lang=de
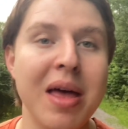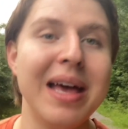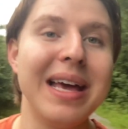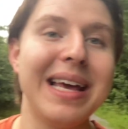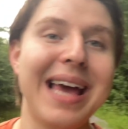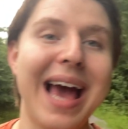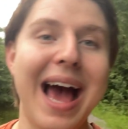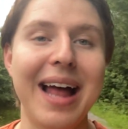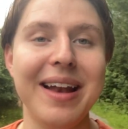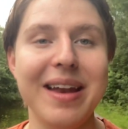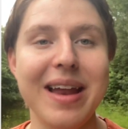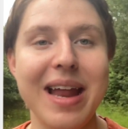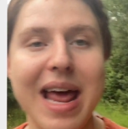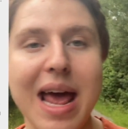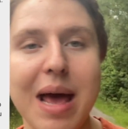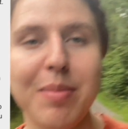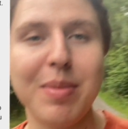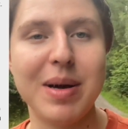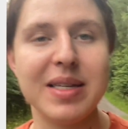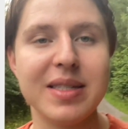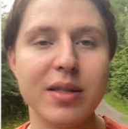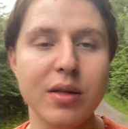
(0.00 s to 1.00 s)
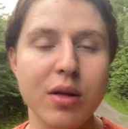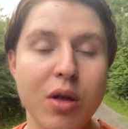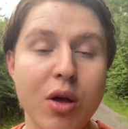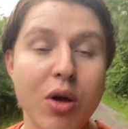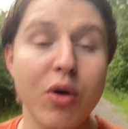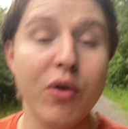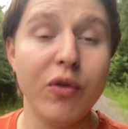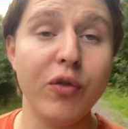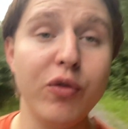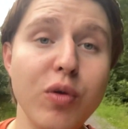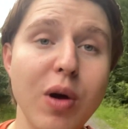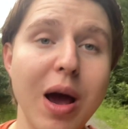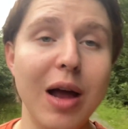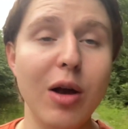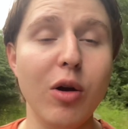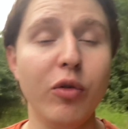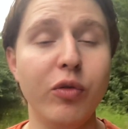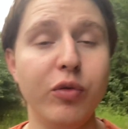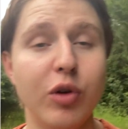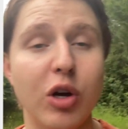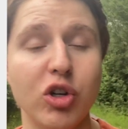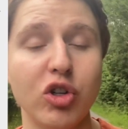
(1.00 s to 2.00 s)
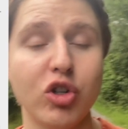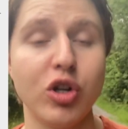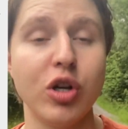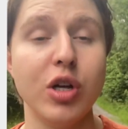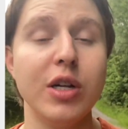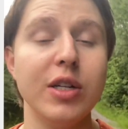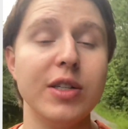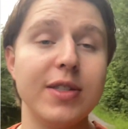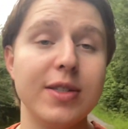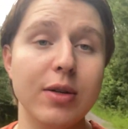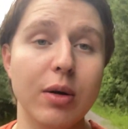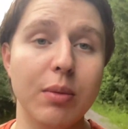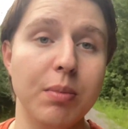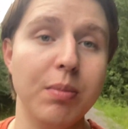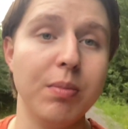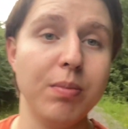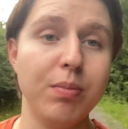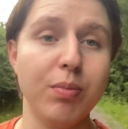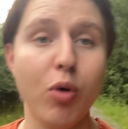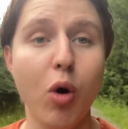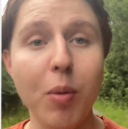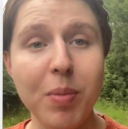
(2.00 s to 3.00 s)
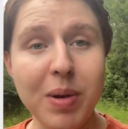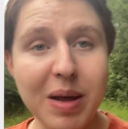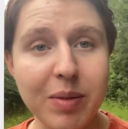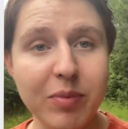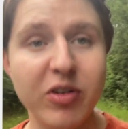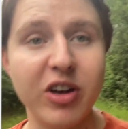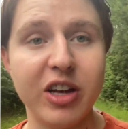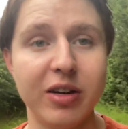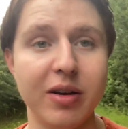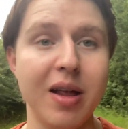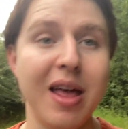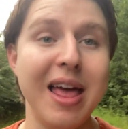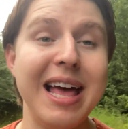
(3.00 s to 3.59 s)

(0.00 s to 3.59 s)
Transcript: kann Amazon für HelloFresh zum Problem werden.